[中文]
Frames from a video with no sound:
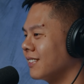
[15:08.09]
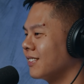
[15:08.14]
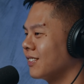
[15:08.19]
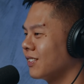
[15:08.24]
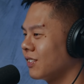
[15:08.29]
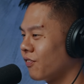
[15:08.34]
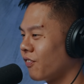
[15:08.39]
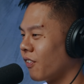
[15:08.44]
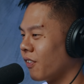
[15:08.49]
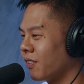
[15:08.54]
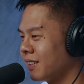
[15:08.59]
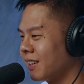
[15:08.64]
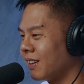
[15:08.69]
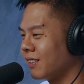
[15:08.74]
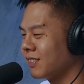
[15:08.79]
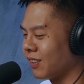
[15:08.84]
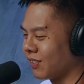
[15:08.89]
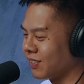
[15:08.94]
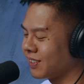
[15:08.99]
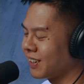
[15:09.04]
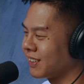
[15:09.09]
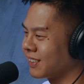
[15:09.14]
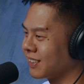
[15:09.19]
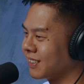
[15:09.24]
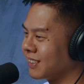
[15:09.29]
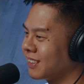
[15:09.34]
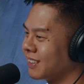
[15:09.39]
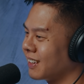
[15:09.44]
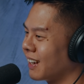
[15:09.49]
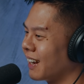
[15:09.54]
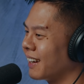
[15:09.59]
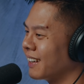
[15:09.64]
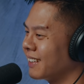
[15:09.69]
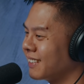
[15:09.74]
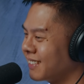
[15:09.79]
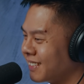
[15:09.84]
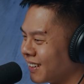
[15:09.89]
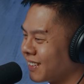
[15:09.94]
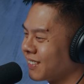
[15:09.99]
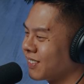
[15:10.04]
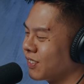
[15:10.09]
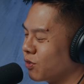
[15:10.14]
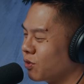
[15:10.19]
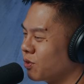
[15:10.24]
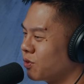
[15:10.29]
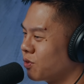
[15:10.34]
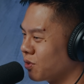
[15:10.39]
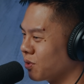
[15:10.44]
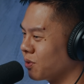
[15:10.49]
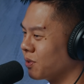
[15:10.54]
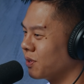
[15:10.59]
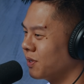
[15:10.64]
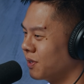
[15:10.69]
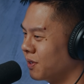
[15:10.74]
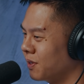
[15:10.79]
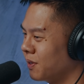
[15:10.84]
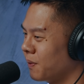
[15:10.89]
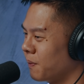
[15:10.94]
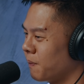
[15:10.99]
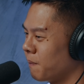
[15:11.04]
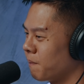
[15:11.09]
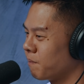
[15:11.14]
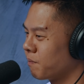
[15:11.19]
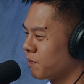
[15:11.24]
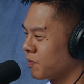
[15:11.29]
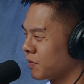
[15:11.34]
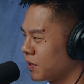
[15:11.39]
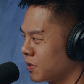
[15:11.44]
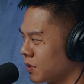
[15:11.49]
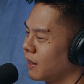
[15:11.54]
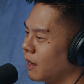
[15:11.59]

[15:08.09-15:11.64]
就是封一条小巷子起来这样子去做，巷子就对了啊。